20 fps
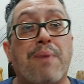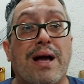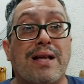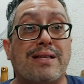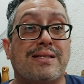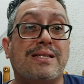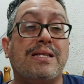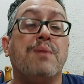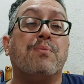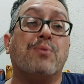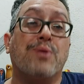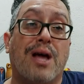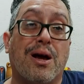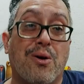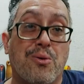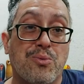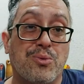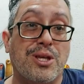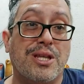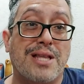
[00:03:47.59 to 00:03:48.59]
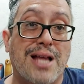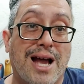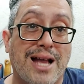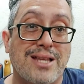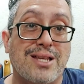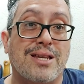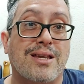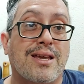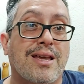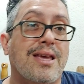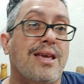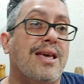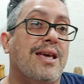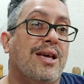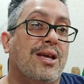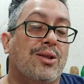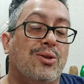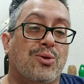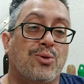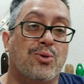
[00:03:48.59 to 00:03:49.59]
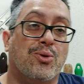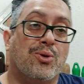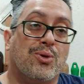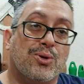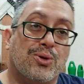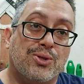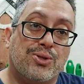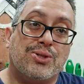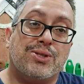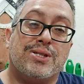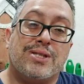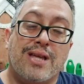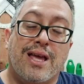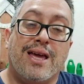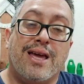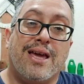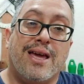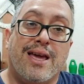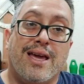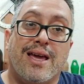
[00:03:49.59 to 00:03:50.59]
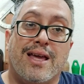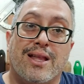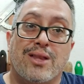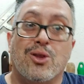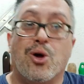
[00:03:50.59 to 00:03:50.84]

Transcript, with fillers: Participo da comunidade dos é,